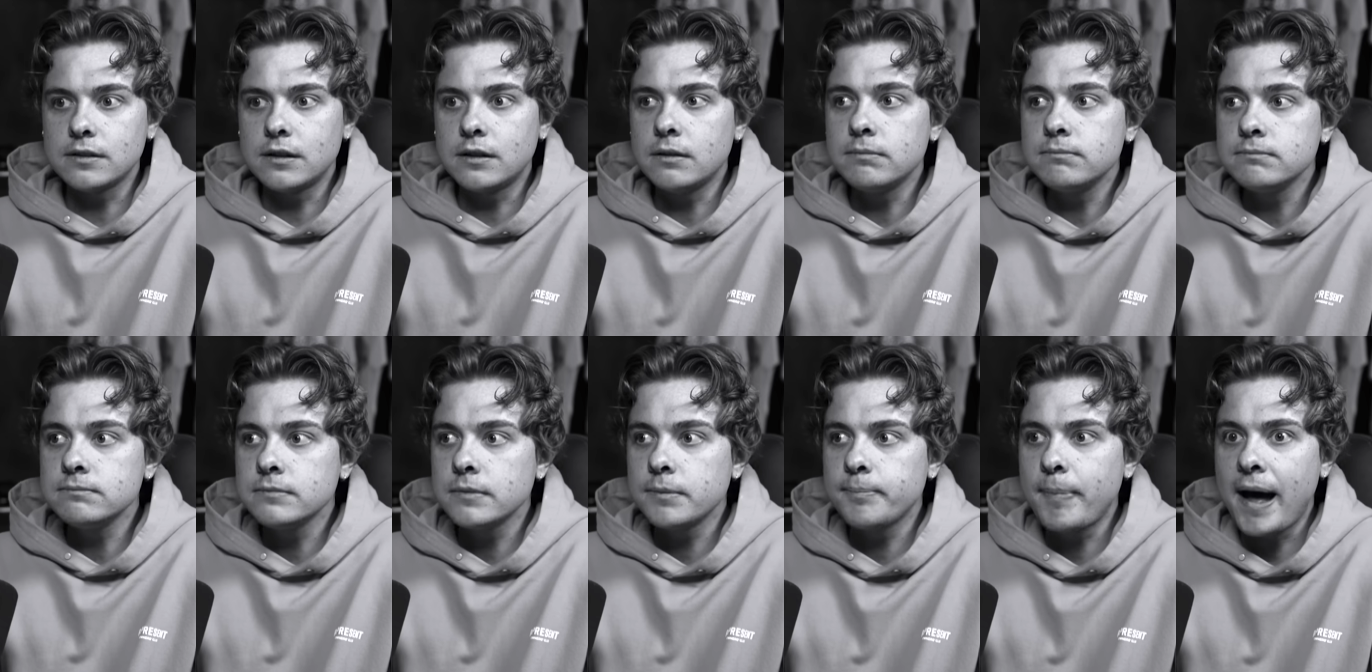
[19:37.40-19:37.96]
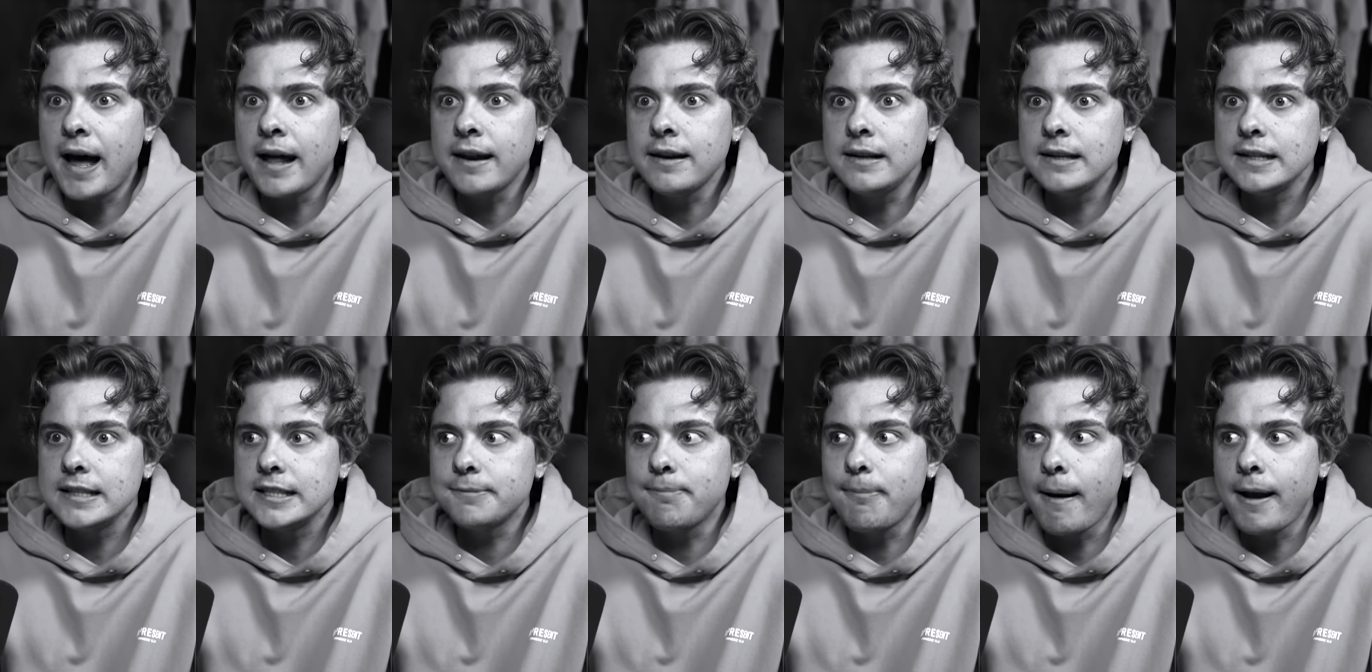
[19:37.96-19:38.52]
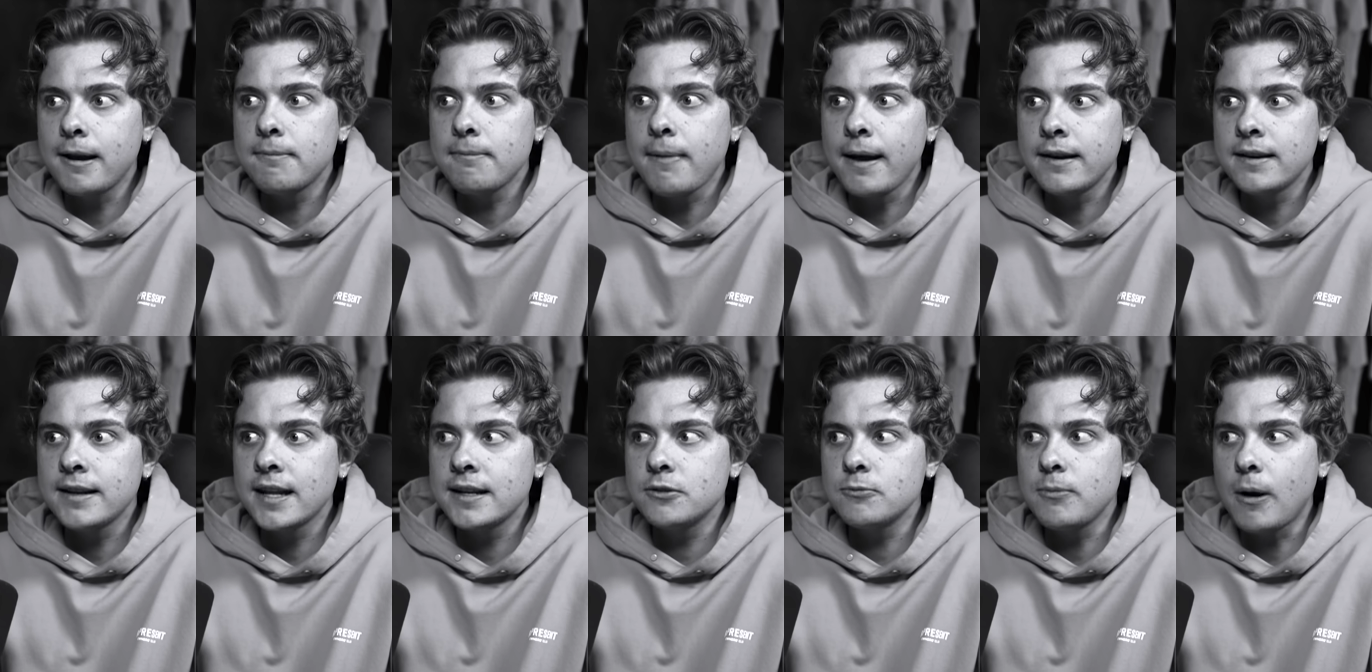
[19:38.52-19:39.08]
oh, behandle ich meinen
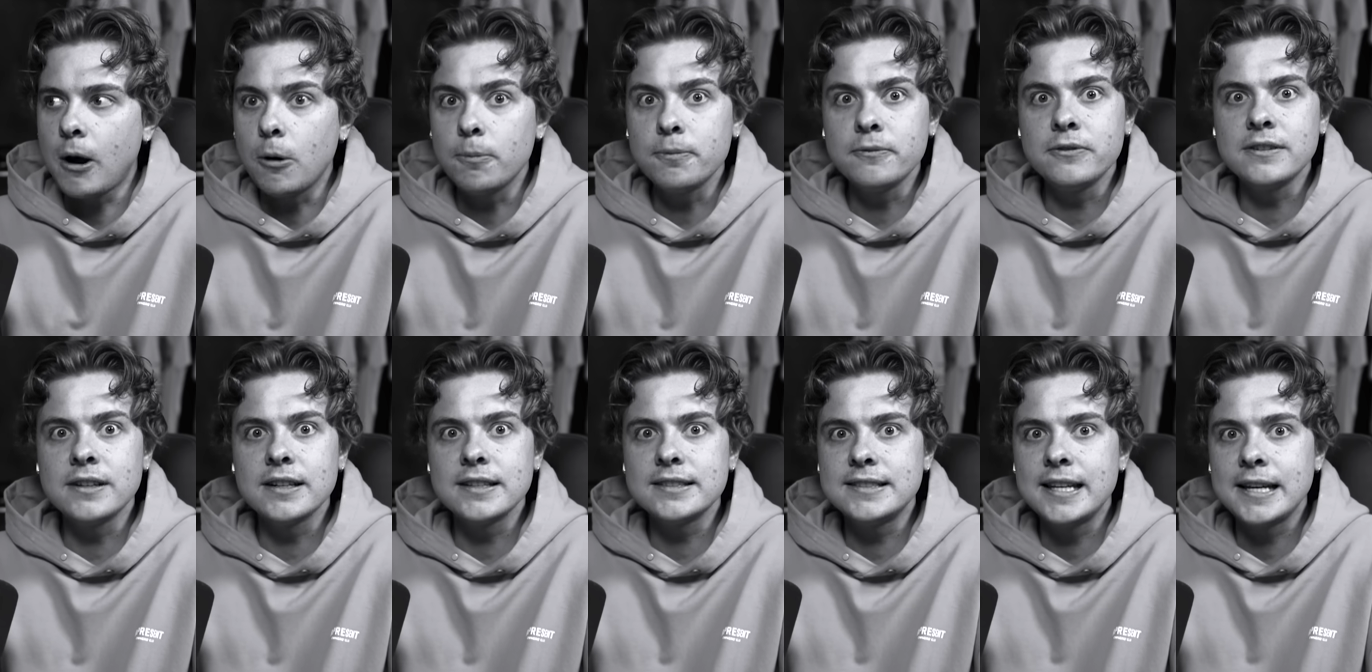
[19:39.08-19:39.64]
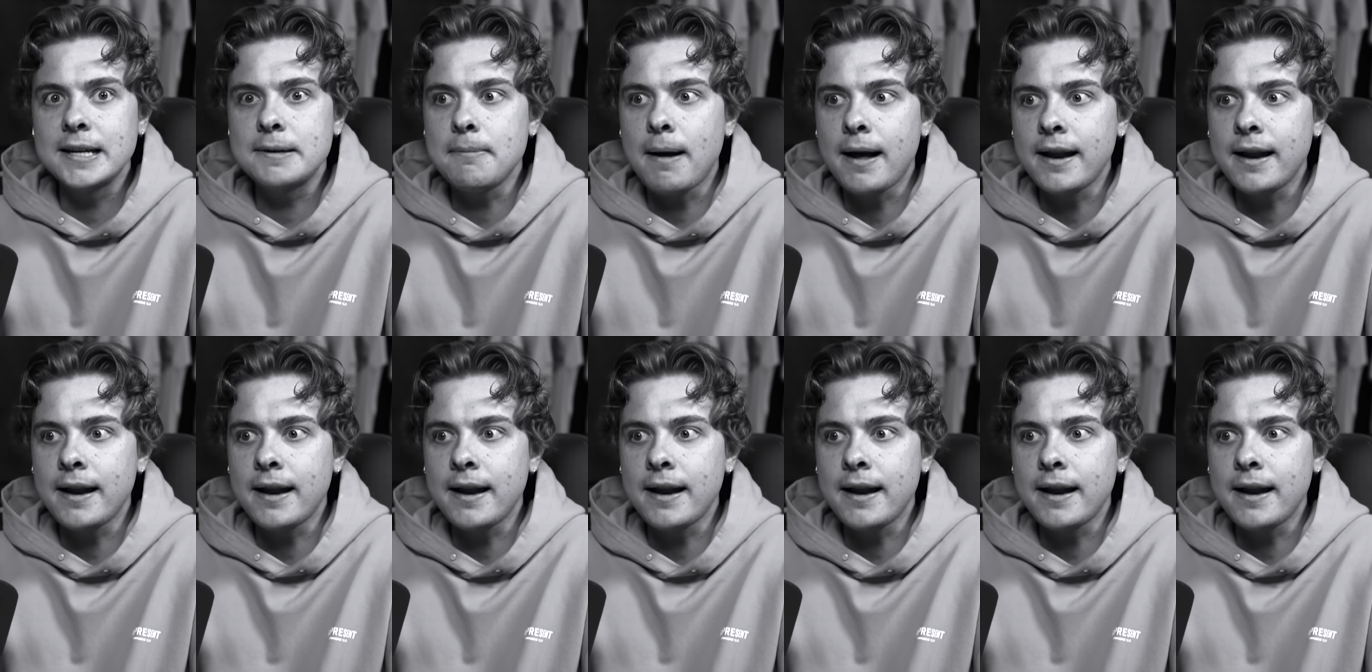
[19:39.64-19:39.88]
Mann denn überhaupt wie einen richtigen